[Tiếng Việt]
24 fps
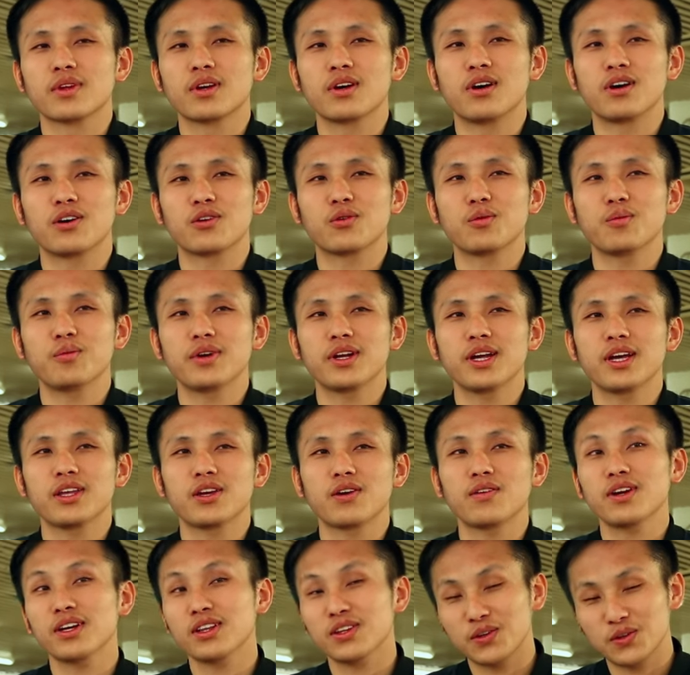và cũng muốn này
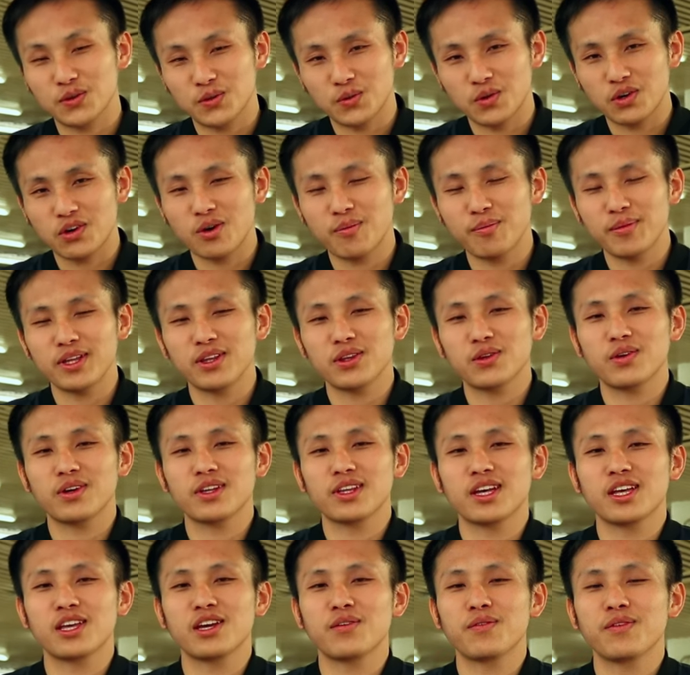chống lên tỏ tụ comment tôi
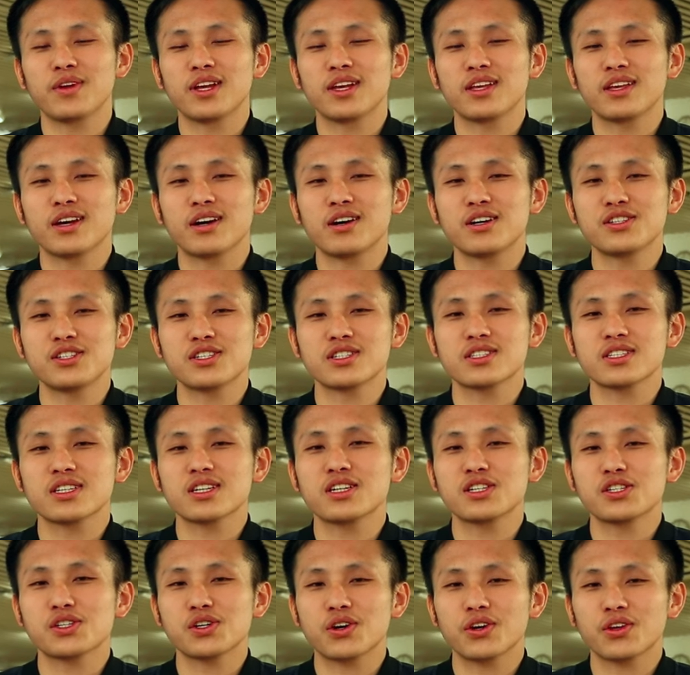thì giờ về đi cho họ chỉ
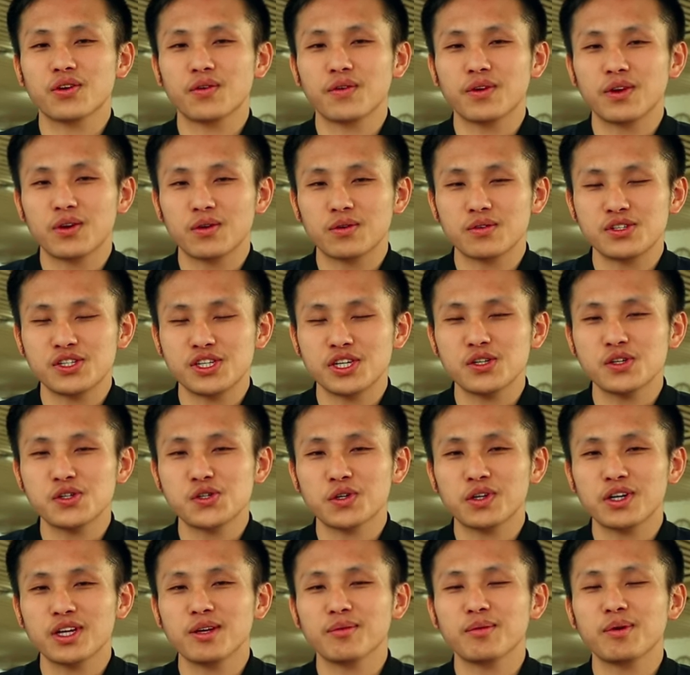ra cho cho video share
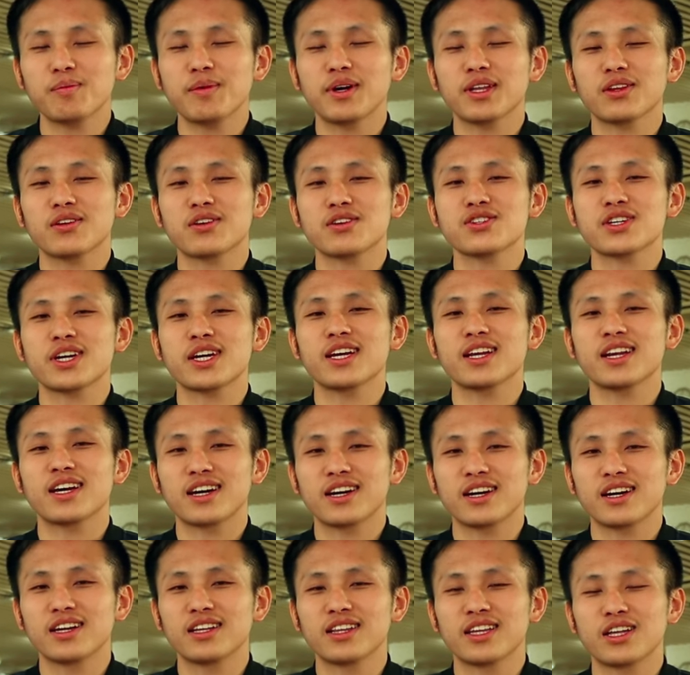cho Jolie mà tao sẽ là
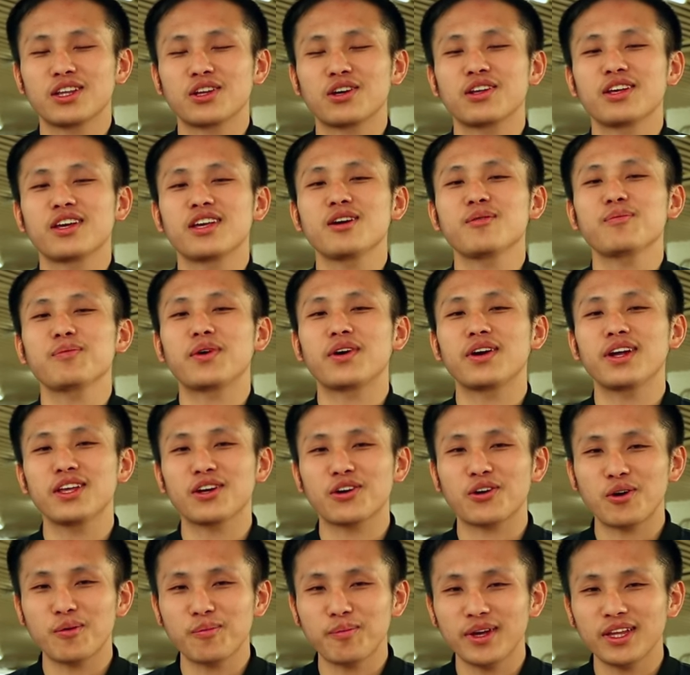là nói những bọn này cho
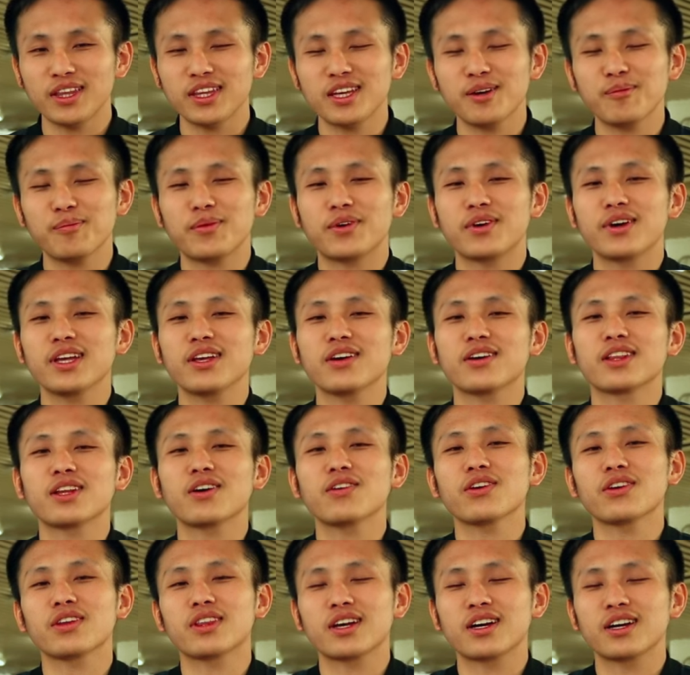comment thép bọn này chẳng
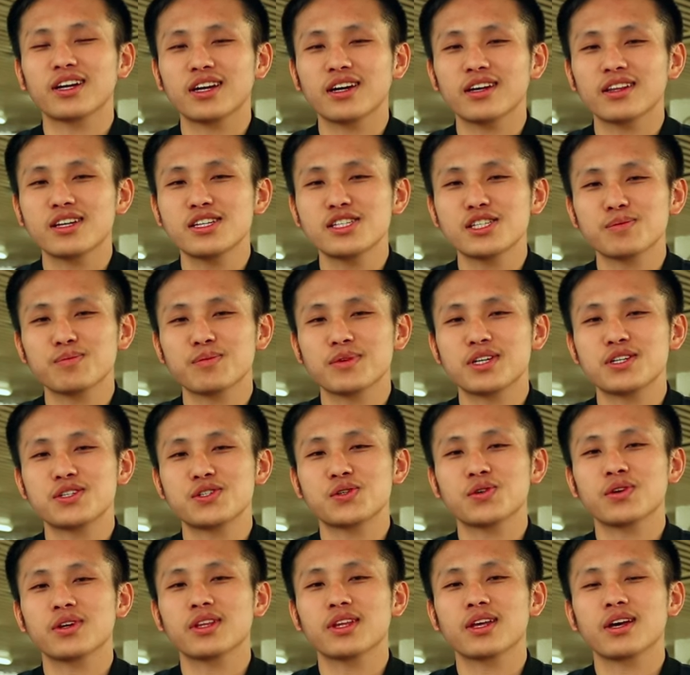tao chẳng tại cả tất mà
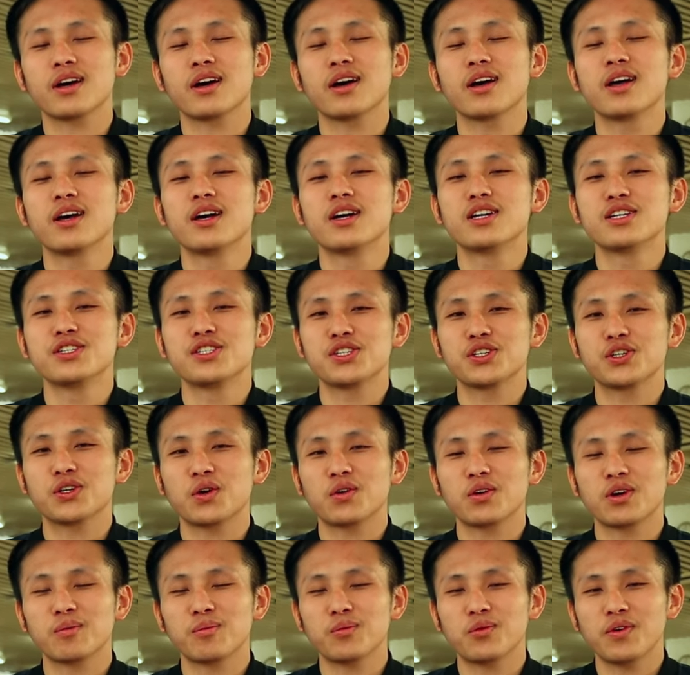cho thì à. chỉ
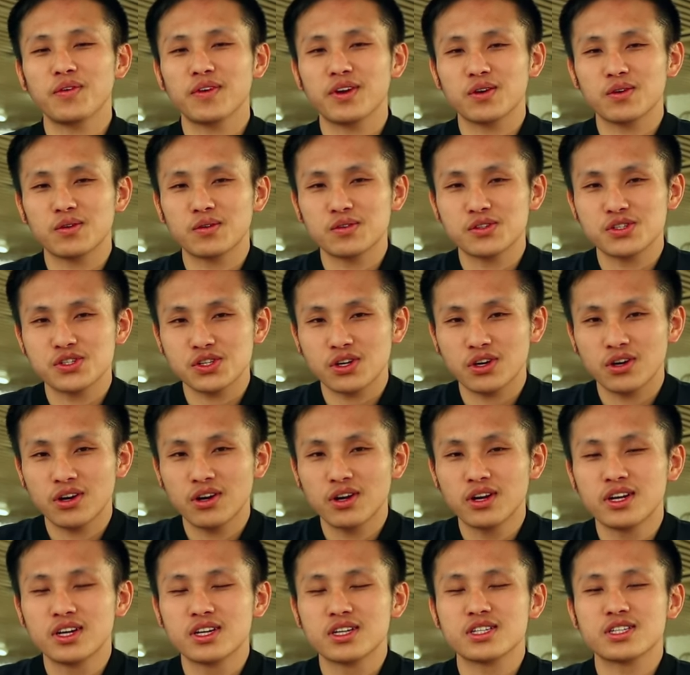không là mua video cho
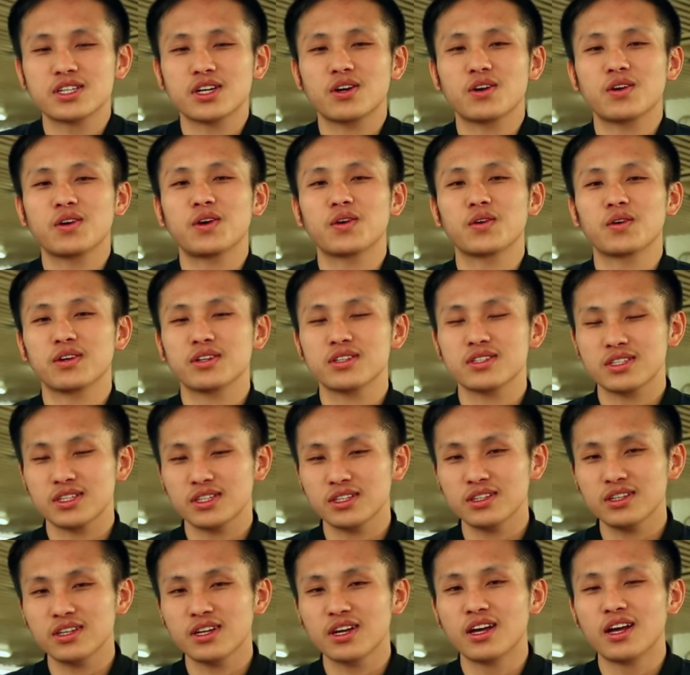cho họ nó
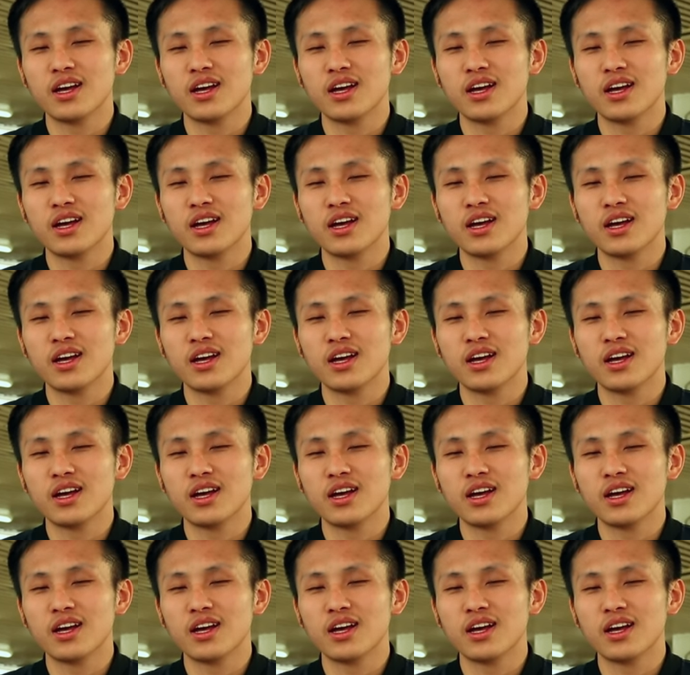xứ